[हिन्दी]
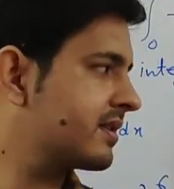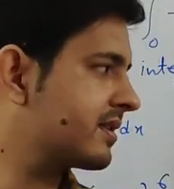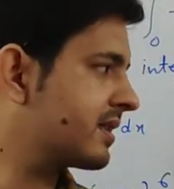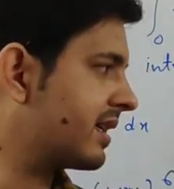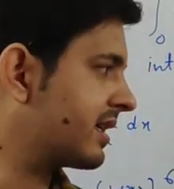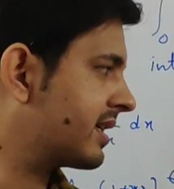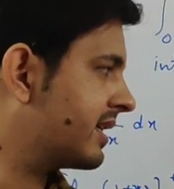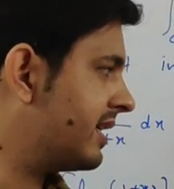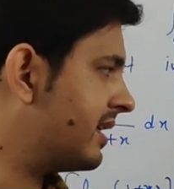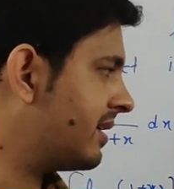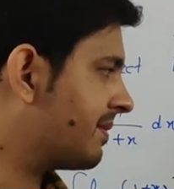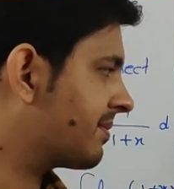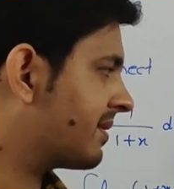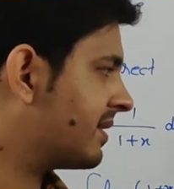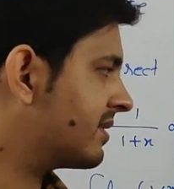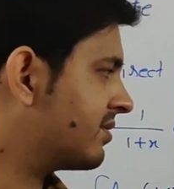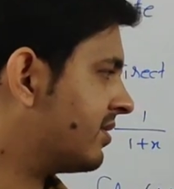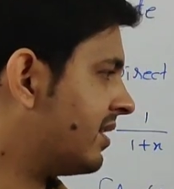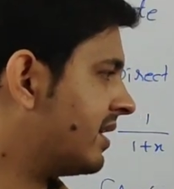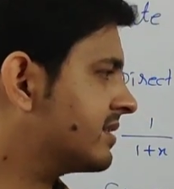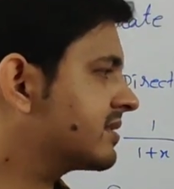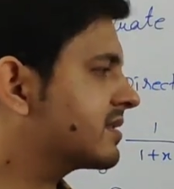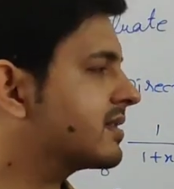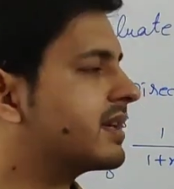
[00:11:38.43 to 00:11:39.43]
ताकि आपका
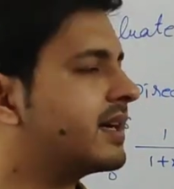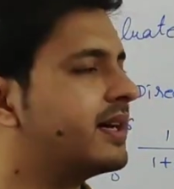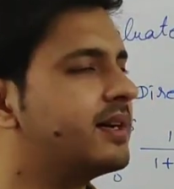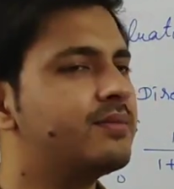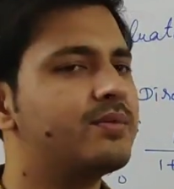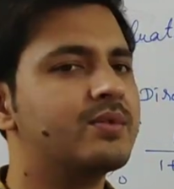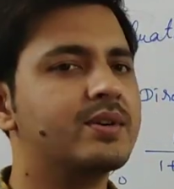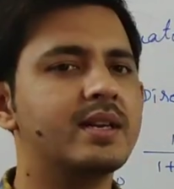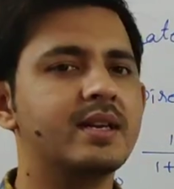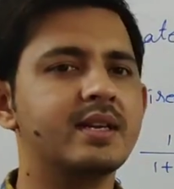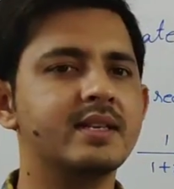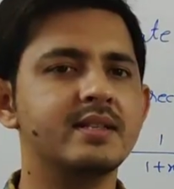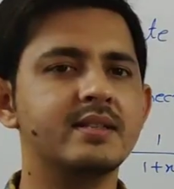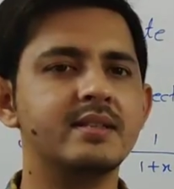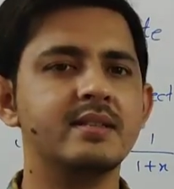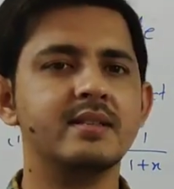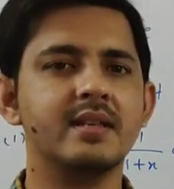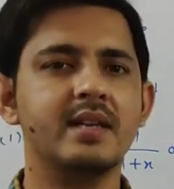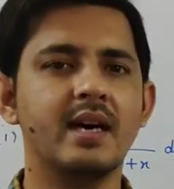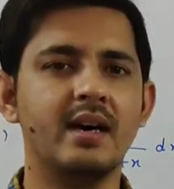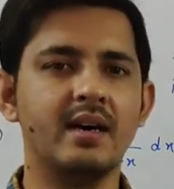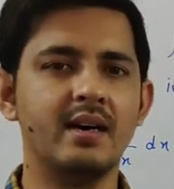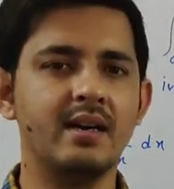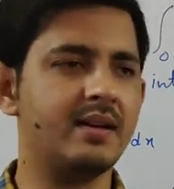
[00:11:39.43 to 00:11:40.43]
जो आंसर आए वो गलत
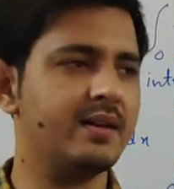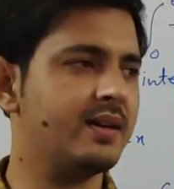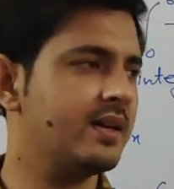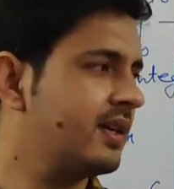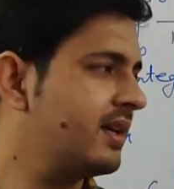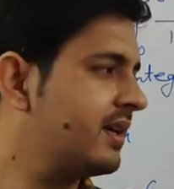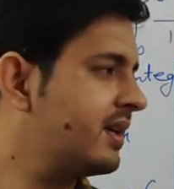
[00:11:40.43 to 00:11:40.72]
ना आए